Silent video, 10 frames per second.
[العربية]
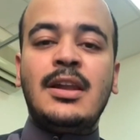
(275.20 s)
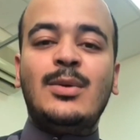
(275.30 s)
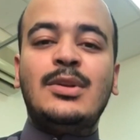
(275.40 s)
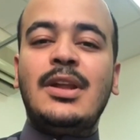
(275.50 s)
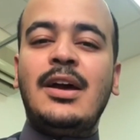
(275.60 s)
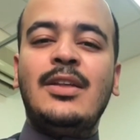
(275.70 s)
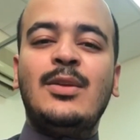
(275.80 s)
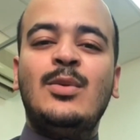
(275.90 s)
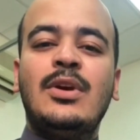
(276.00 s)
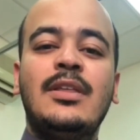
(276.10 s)
لو تلاحظ
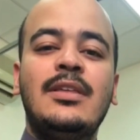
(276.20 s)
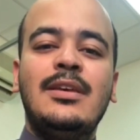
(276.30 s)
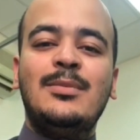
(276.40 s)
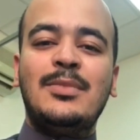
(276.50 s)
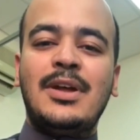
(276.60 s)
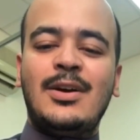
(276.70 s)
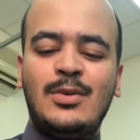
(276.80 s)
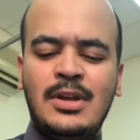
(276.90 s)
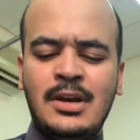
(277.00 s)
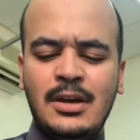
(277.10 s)
أنه كثير من
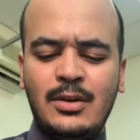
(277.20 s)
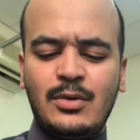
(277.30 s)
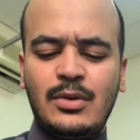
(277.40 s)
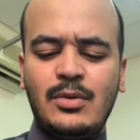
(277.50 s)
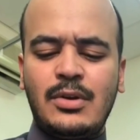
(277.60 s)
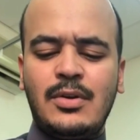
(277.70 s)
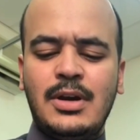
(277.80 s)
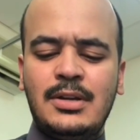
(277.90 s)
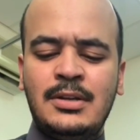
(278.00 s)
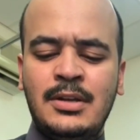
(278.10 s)
هؤلاء
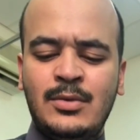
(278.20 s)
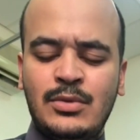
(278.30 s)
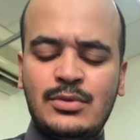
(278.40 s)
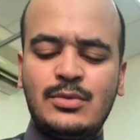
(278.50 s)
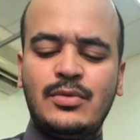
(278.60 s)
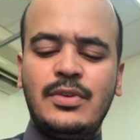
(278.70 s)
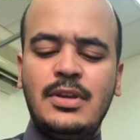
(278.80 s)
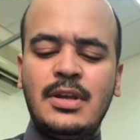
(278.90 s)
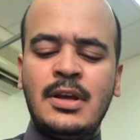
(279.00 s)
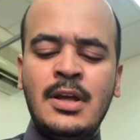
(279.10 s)
الروحانيين
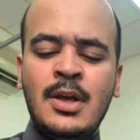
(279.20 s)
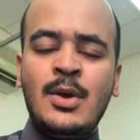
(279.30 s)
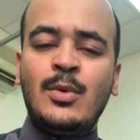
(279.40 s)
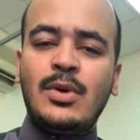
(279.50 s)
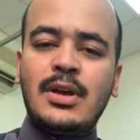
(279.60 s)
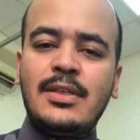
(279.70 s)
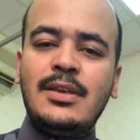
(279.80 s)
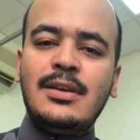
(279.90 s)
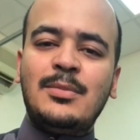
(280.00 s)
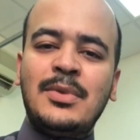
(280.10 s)
والصوفية
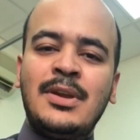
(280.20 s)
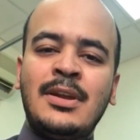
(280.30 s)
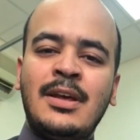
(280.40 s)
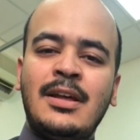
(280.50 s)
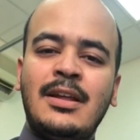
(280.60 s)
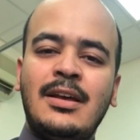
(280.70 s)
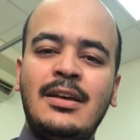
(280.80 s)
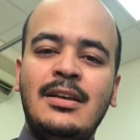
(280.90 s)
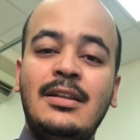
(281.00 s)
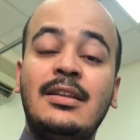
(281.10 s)
وكثير من
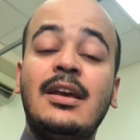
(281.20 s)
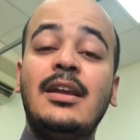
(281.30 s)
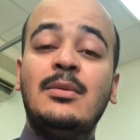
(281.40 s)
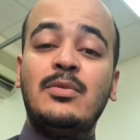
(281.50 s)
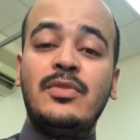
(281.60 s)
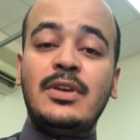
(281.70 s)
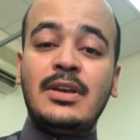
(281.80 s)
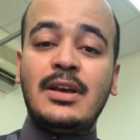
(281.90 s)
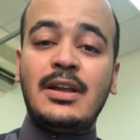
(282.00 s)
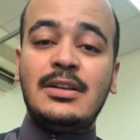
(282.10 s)
آه، اللي يتكلموا
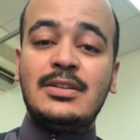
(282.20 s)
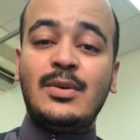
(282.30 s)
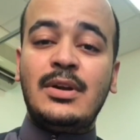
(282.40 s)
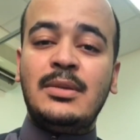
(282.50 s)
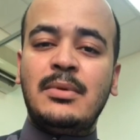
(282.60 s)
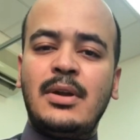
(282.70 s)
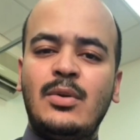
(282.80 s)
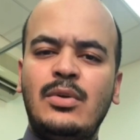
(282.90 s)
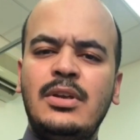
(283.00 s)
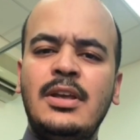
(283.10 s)
في آه، الجوانب
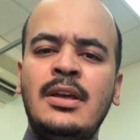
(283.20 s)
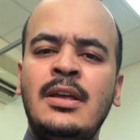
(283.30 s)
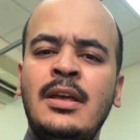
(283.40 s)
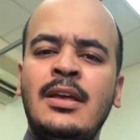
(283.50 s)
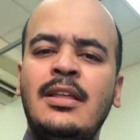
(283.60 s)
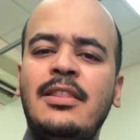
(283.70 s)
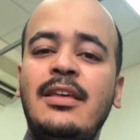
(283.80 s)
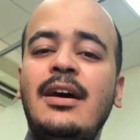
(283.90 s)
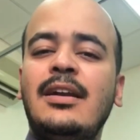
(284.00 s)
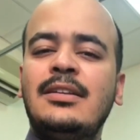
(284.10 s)
الروحية
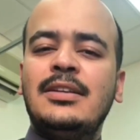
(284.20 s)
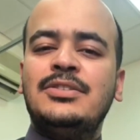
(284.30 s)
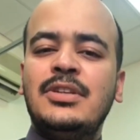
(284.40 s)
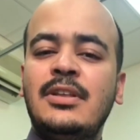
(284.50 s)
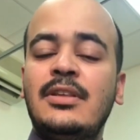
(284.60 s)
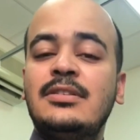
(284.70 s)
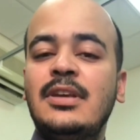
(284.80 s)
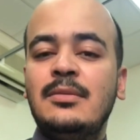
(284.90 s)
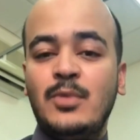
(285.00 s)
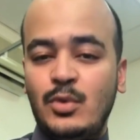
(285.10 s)
they are touching the
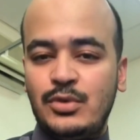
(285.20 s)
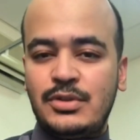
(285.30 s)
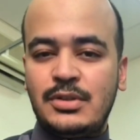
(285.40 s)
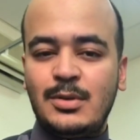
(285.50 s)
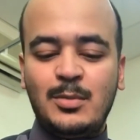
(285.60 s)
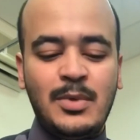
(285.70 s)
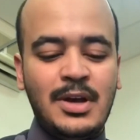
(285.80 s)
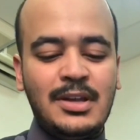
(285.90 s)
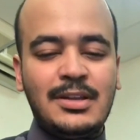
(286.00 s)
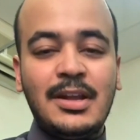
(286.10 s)
same roots هم
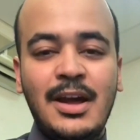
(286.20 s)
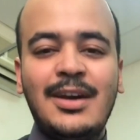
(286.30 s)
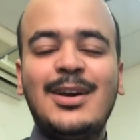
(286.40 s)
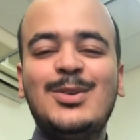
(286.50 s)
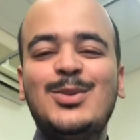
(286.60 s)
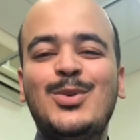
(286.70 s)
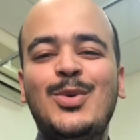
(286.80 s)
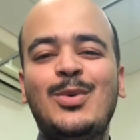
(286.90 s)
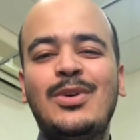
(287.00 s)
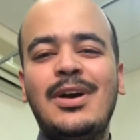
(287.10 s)

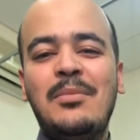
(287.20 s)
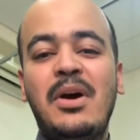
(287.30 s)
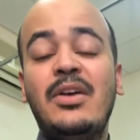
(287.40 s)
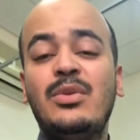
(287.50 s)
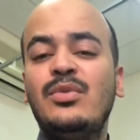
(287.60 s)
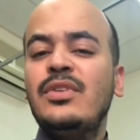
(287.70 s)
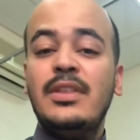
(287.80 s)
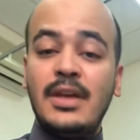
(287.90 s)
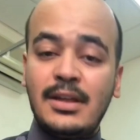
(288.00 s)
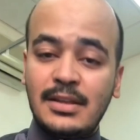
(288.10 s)
يتناقشوا ويبحثوا في
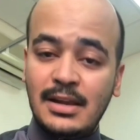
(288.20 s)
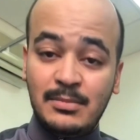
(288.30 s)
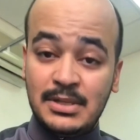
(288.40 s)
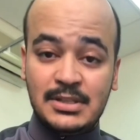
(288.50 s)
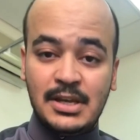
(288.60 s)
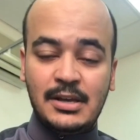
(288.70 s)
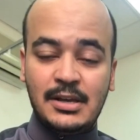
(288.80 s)
ذات المسائل